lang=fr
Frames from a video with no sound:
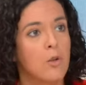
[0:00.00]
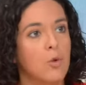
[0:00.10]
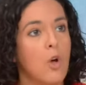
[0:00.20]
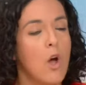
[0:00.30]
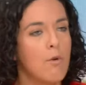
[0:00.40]

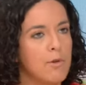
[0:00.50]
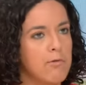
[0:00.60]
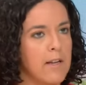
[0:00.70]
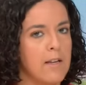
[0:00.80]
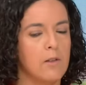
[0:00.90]
Donc vous
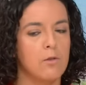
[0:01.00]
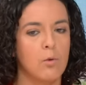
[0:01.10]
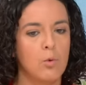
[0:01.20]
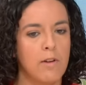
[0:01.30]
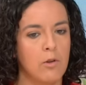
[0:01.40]
voyez, ce
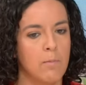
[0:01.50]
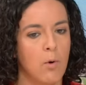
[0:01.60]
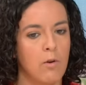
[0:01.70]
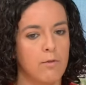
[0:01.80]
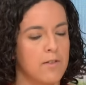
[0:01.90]

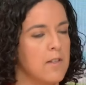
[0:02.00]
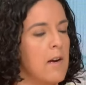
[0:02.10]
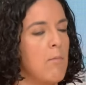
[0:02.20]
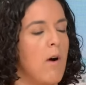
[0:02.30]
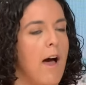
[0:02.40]
gouvernement
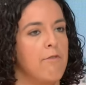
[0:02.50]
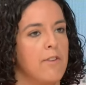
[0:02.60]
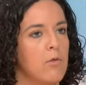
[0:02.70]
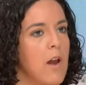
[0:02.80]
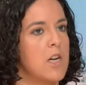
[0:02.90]
finalement a
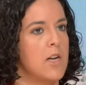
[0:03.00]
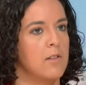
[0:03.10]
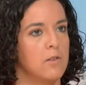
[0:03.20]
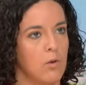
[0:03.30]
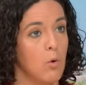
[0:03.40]
fait de la
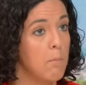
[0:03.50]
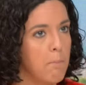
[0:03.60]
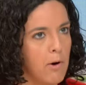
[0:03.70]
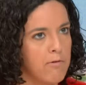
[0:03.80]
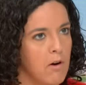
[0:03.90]
chasse aux
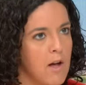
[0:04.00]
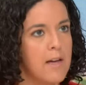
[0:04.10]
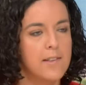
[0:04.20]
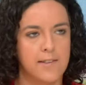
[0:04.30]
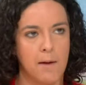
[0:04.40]
pauvres
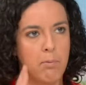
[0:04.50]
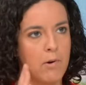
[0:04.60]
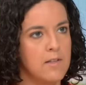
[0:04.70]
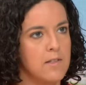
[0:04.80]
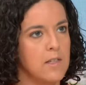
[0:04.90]
sa
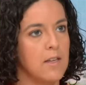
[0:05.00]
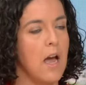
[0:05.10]
politique